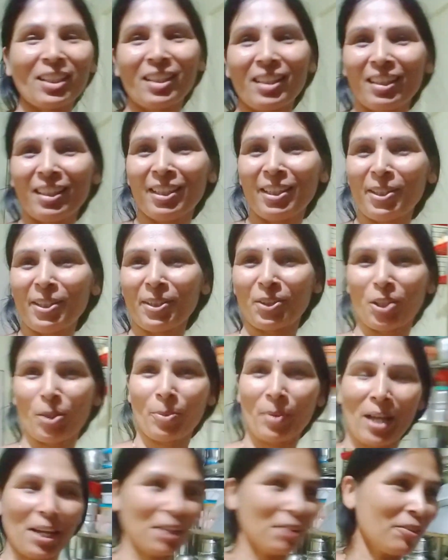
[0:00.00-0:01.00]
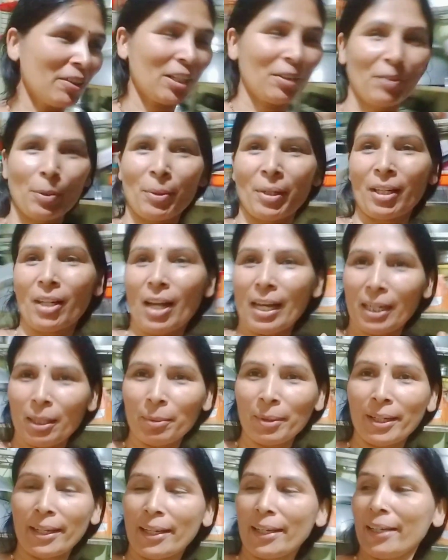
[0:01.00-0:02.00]
कर रहे थे जल्दी आओ जल्दी आओ
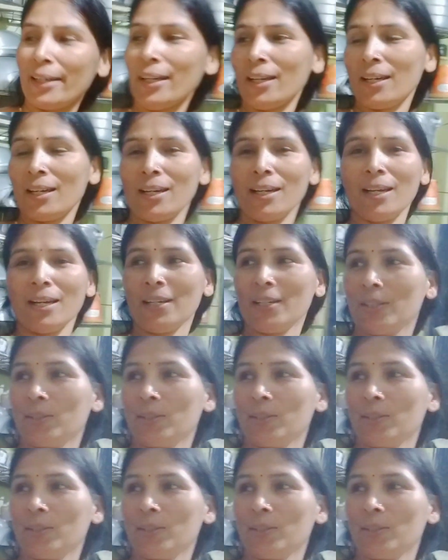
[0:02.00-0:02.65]
तो अभी आगे फटाफट मैंने